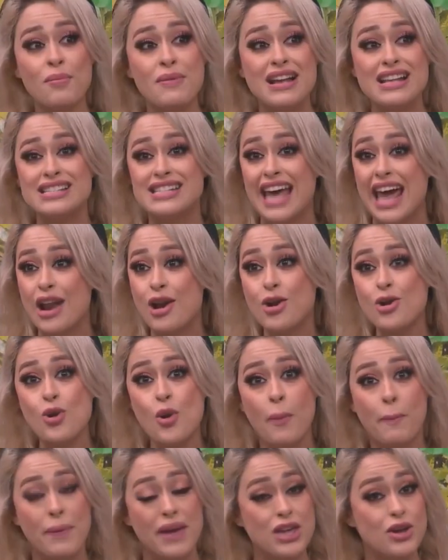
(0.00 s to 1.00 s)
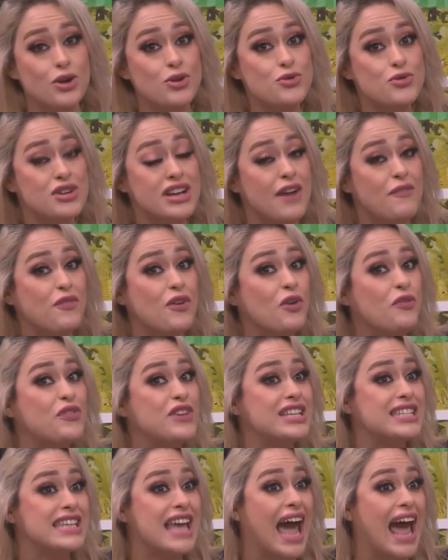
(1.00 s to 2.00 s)
comenzaron Lupillo, nunca fue
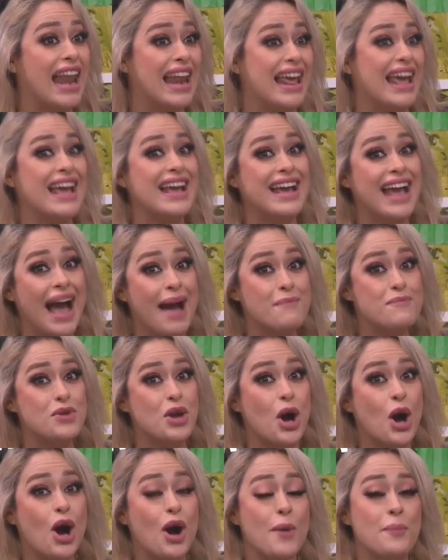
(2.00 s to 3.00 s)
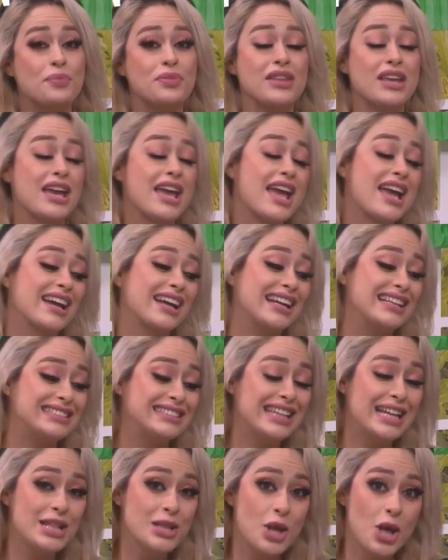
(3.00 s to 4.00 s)
oficial. En cambio,
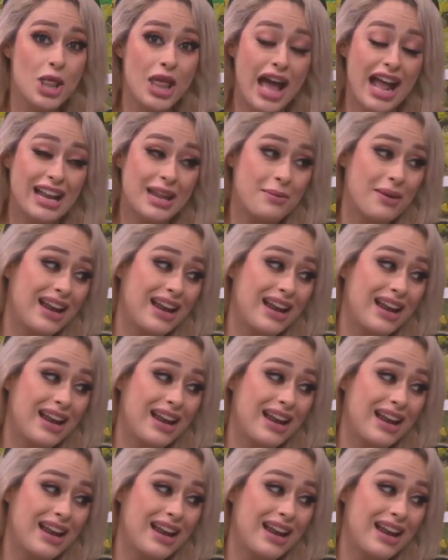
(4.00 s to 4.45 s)
Cristian Nodal